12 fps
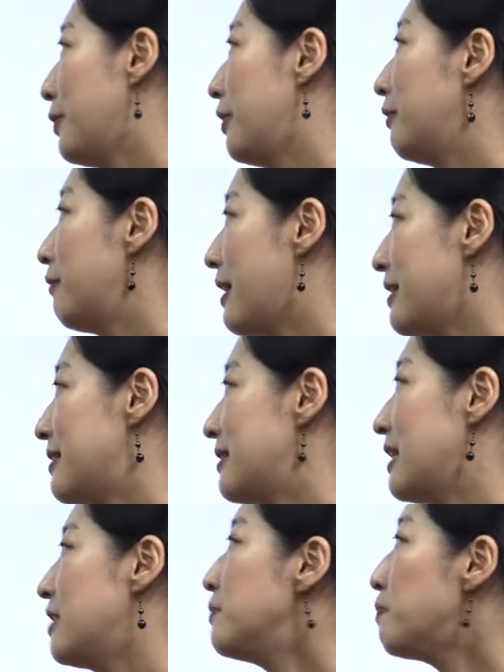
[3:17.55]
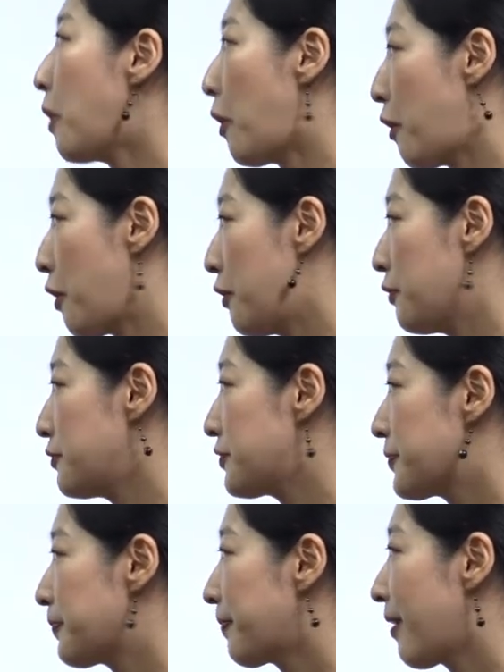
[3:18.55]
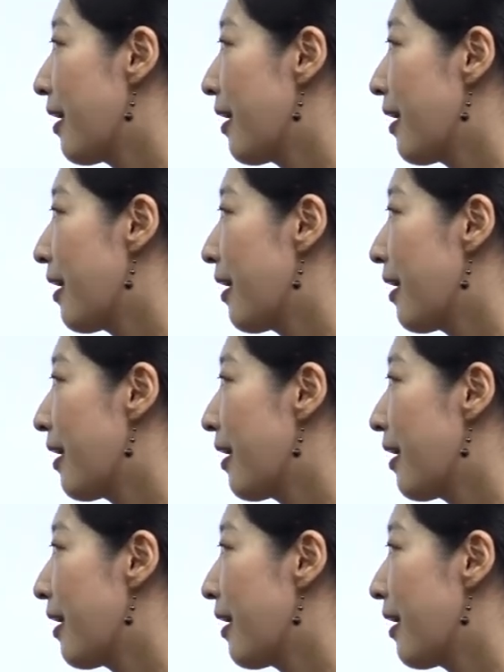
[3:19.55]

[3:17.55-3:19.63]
or rust in burrows.